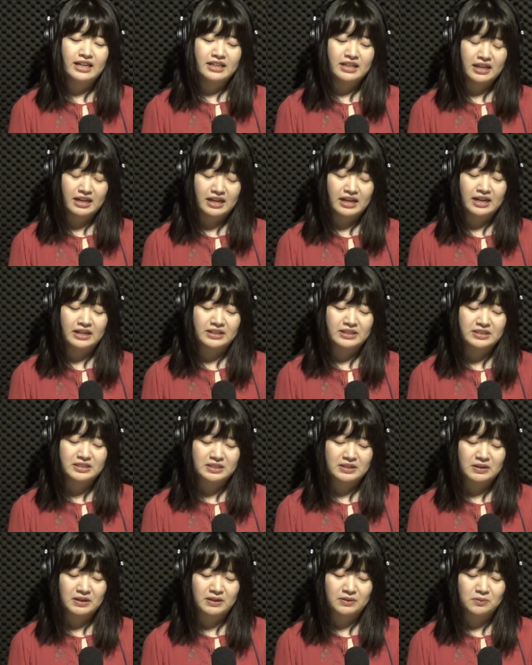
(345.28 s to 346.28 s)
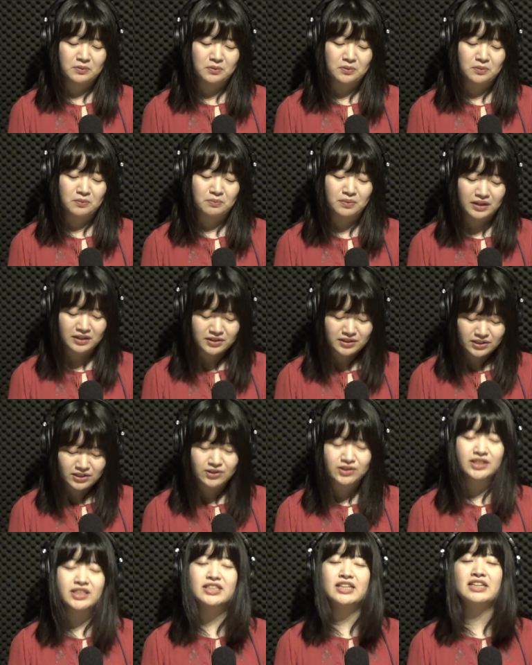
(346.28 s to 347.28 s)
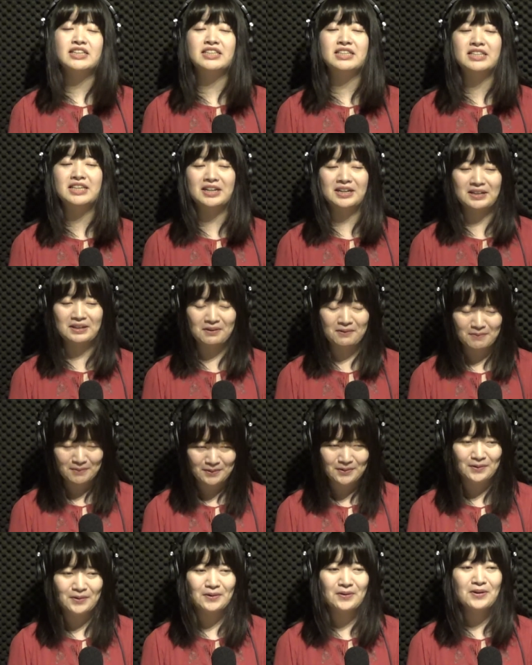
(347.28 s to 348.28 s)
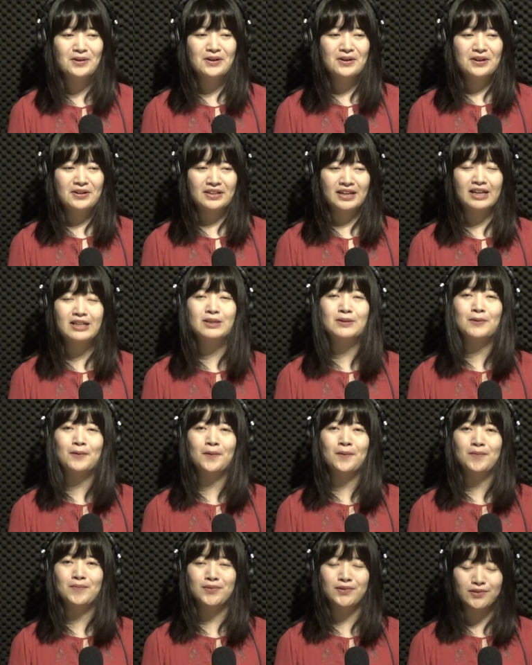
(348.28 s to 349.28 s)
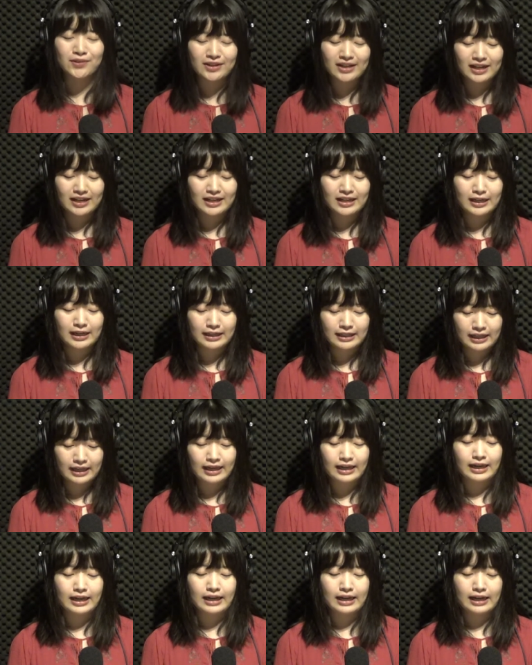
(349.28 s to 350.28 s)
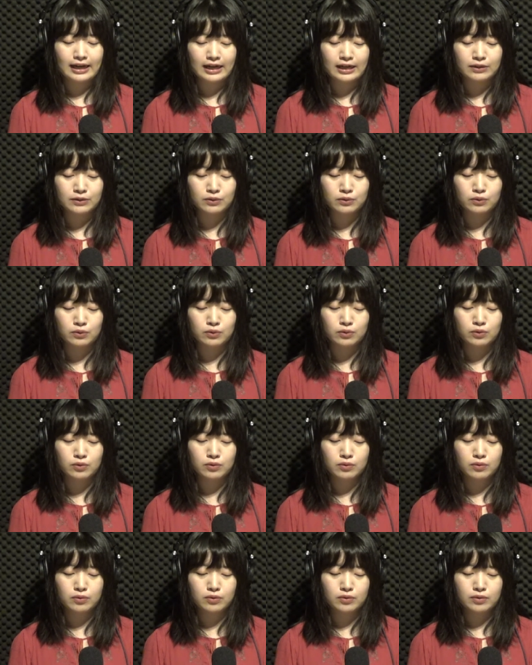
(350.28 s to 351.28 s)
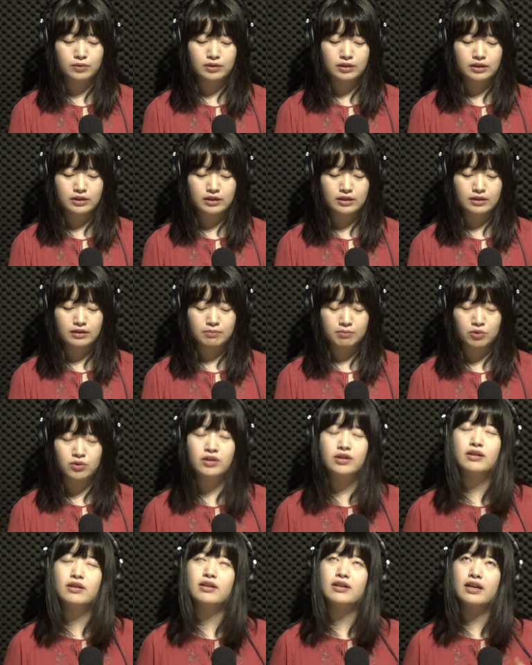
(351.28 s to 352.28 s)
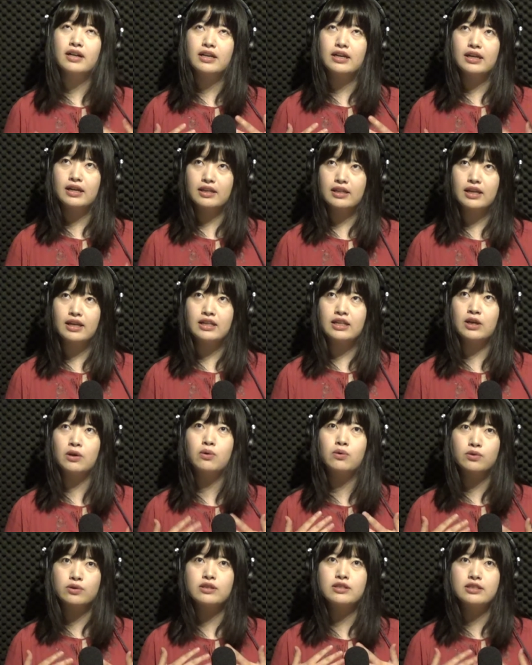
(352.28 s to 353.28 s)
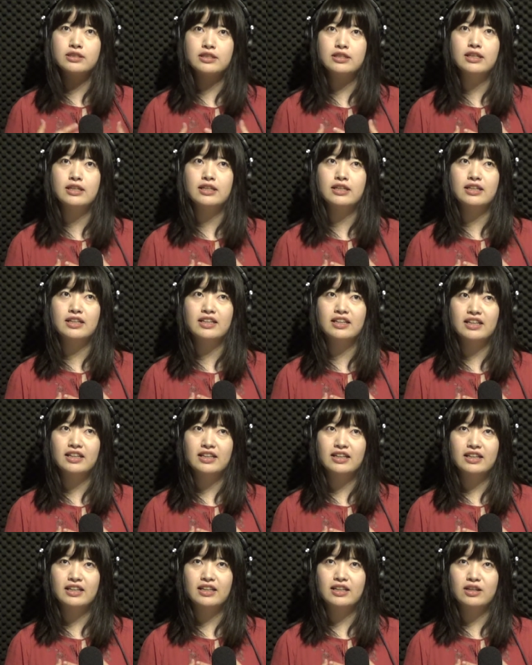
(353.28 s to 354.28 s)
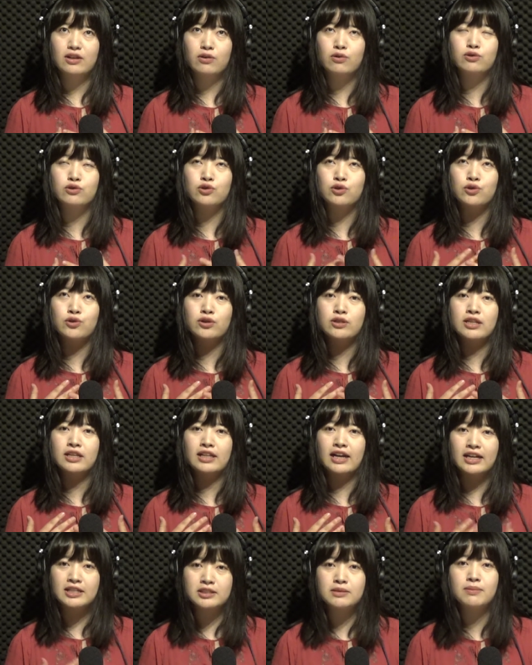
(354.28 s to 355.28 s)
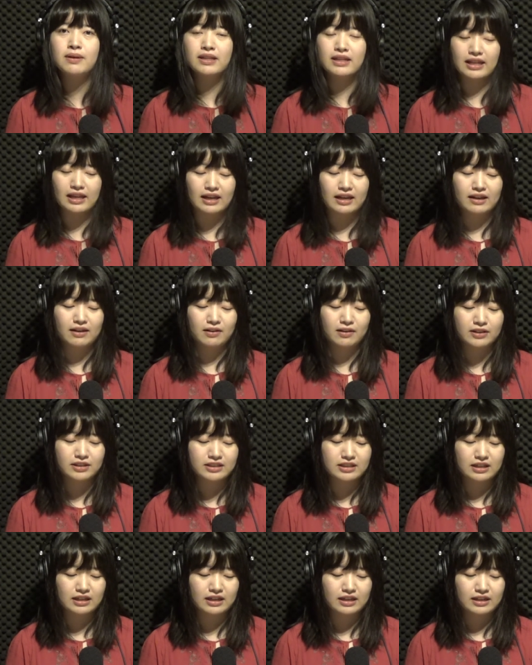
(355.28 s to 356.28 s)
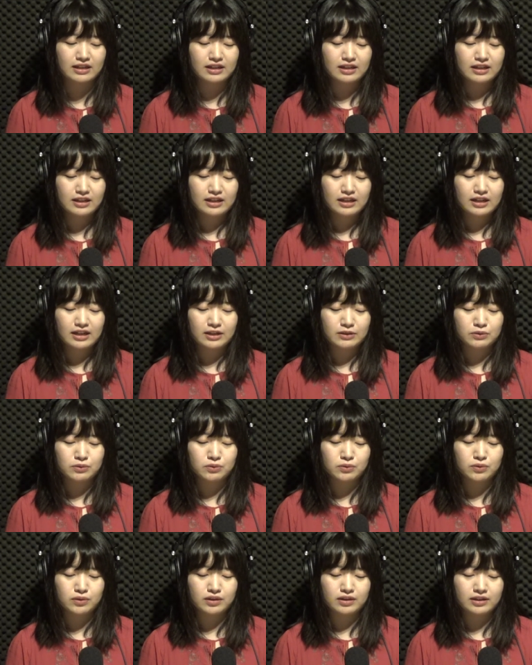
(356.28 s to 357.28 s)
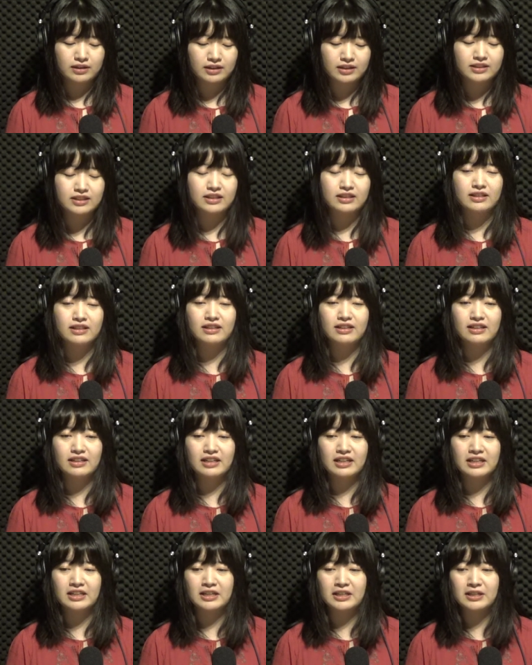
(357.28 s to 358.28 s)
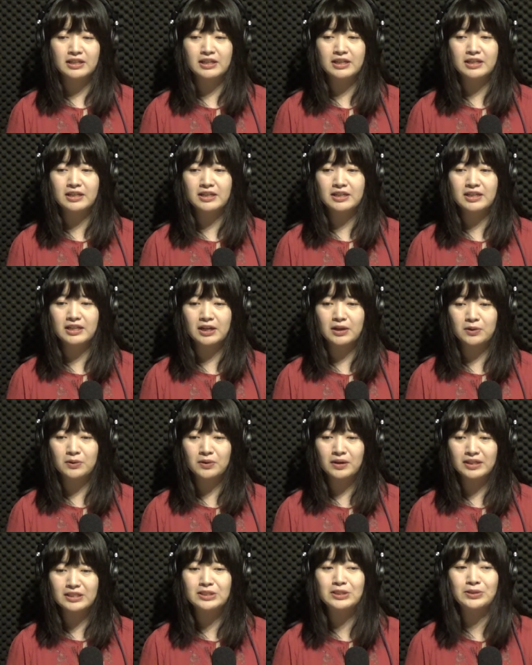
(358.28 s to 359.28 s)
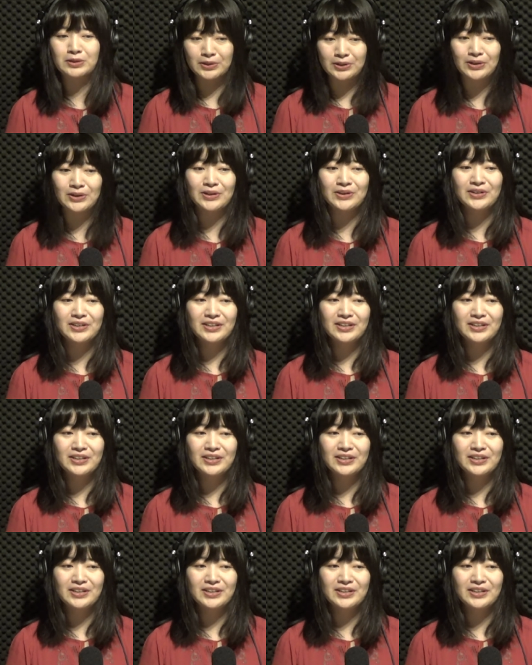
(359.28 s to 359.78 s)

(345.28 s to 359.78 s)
で私あのびっくりしたんですけれどもなんとブルガリアであのブルガリアで日本人の女優さんで初めて私があの行かせていただけるらしく